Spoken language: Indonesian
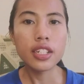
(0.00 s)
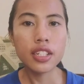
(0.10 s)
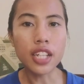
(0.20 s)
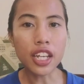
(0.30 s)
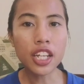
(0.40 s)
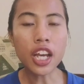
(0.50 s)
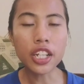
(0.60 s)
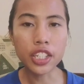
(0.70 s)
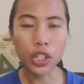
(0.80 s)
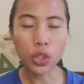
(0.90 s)
Jadi
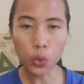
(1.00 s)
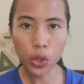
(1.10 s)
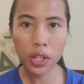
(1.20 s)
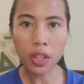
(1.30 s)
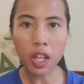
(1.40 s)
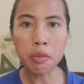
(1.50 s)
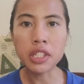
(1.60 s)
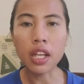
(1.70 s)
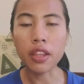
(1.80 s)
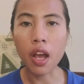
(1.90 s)
dari situ kita
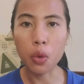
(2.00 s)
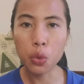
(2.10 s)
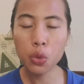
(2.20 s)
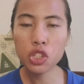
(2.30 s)
bisa tahu